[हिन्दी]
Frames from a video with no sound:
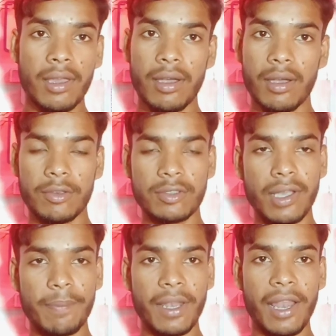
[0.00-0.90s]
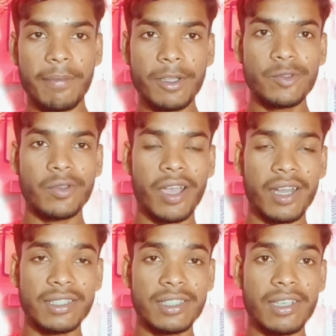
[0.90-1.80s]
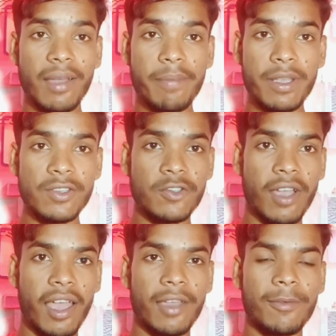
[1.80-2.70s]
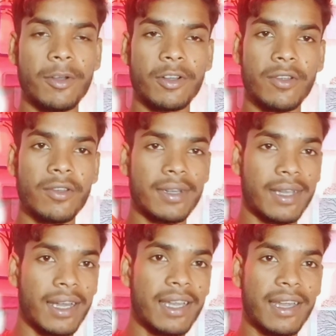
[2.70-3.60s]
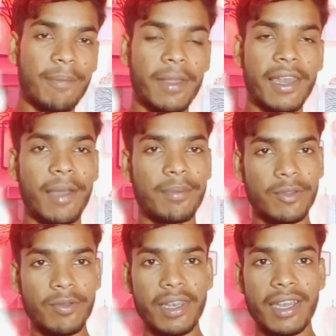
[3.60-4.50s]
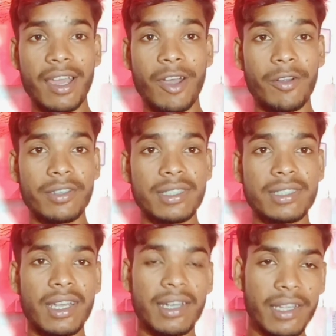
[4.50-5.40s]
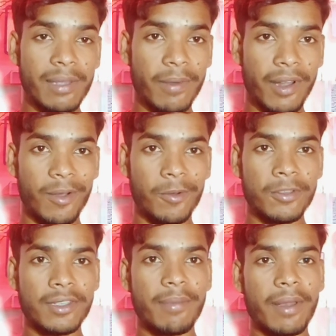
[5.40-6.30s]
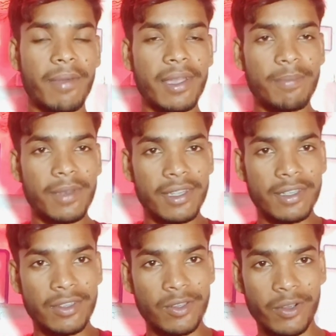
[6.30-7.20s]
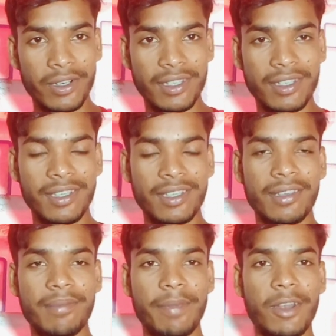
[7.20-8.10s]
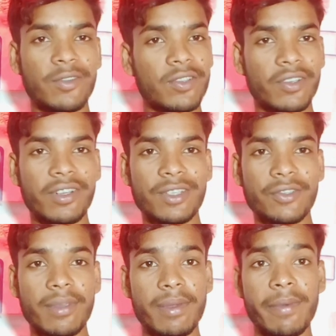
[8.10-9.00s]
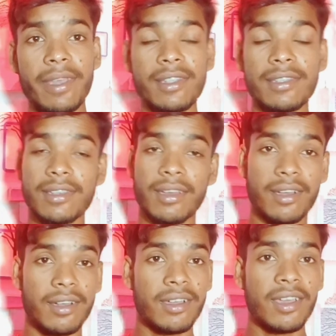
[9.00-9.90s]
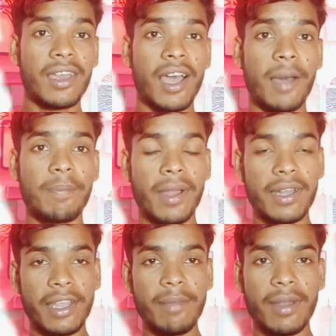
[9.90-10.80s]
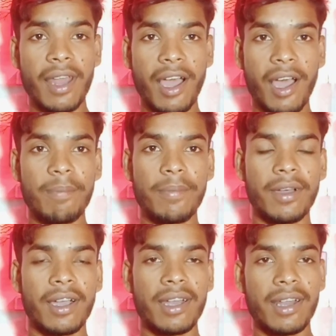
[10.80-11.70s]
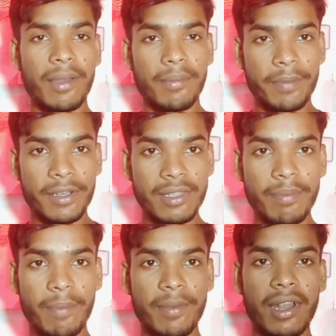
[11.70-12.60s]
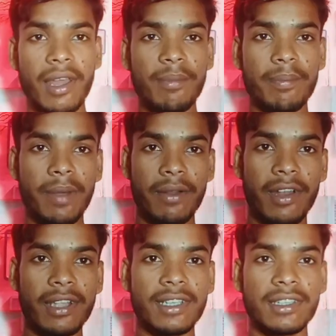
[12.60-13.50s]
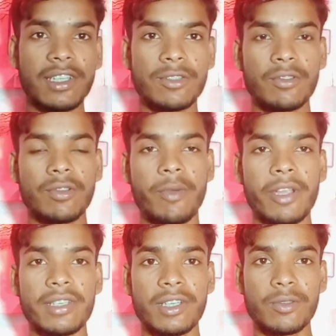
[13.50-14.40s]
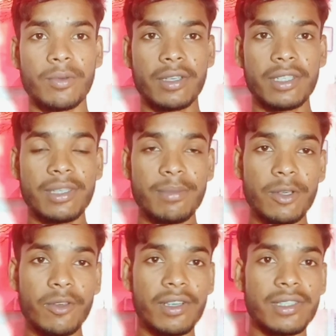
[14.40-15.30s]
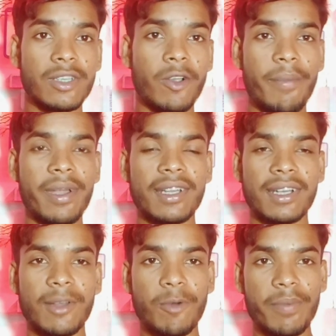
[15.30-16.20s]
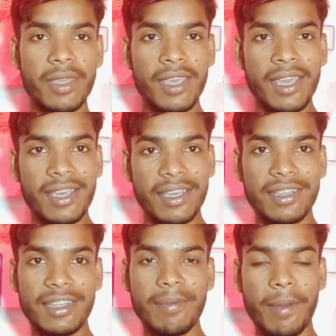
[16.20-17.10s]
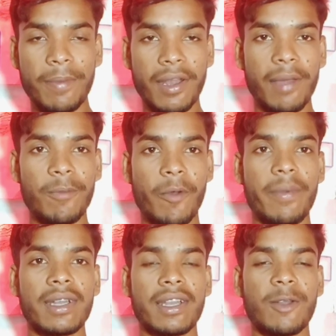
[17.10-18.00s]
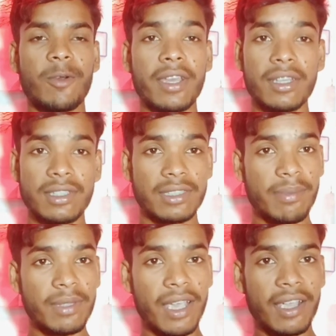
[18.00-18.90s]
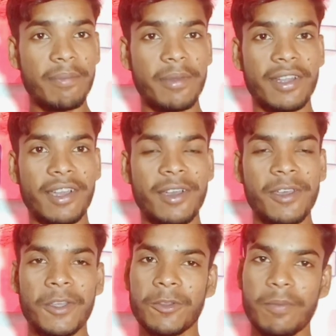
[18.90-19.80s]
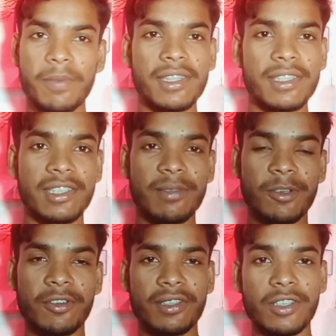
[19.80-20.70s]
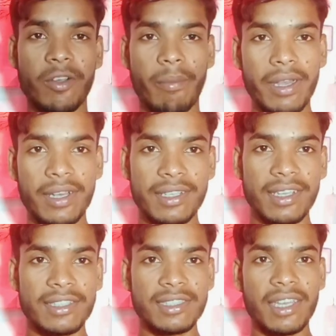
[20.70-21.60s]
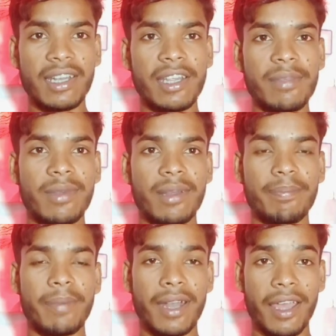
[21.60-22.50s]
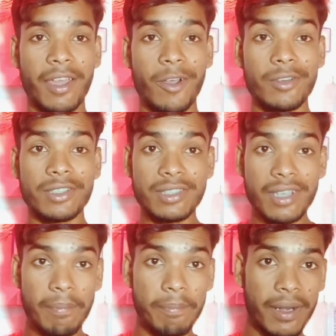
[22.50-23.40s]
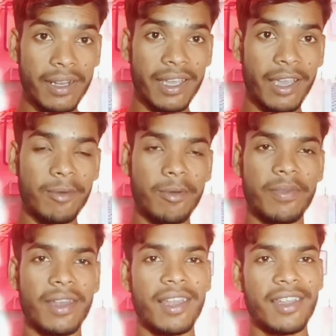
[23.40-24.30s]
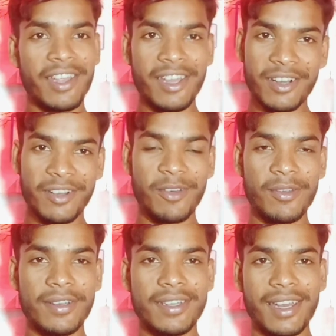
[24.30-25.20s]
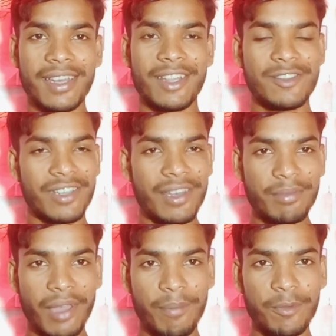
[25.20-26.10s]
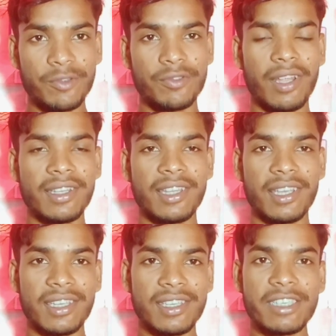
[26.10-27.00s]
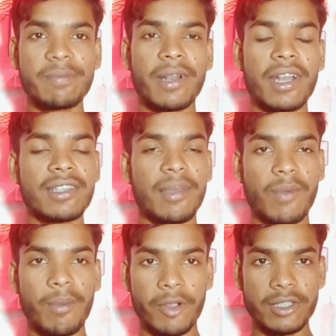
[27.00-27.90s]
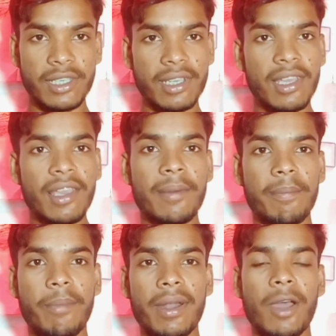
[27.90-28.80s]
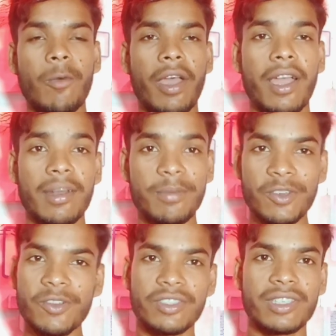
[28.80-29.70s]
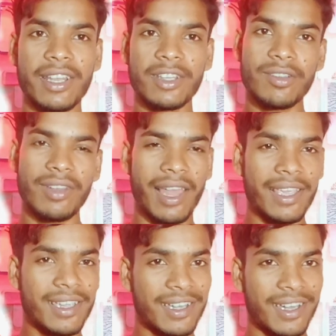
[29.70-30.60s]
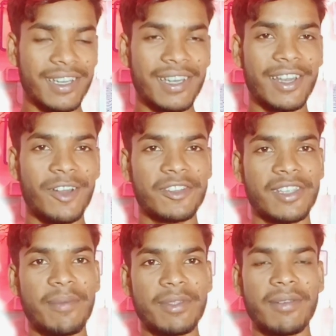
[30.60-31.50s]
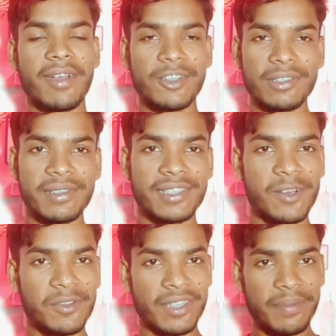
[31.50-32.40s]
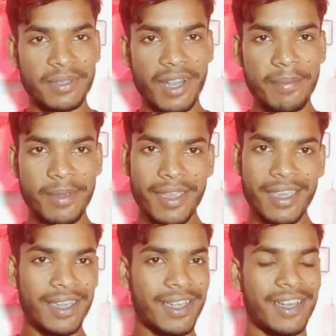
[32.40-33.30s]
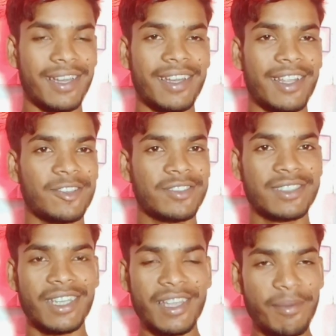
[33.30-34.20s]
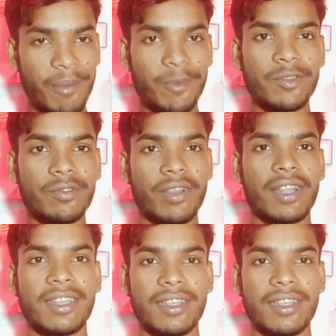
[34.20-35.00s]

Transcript: आ, उसका फ़िलहाल बन चुका है अगर जिसका बन चुका है वो डाउनलोड कर लेना पहले आप सुन लेना और जिसका नहीं बना उससे मेरे भाई सॉरी पहले तो सॉरी क्योंकि मेरे भाई आ, आपका नहीं बना आप अगर फिर से अपना नाम बनवाना चाहता है स्टूडियो वॉइस टेक तो इसी वीडियो के नीचे कमेंट करना वो भी हिंदी में अपना नाम कमेंट करना ओके जब भी जाके बनेगा तो प्लीज़ इसी वीडियो के नीचे कमेंट कर देना जिसका नहीं बना है और जिसका बन गया है वो फिलहाल डाउनलोड कर लेना चलिए आपको सुना देते हैं कि किस प्रकार से आपका वॉइस टेक बना हुआ है अगर वीडियो अच्छी लगी तो लाइक कर ही लेना और चैनल पर जब आ गए तो चैनल को सब्सक्राइब कर लेना तो चलिए हम आपको सुनाते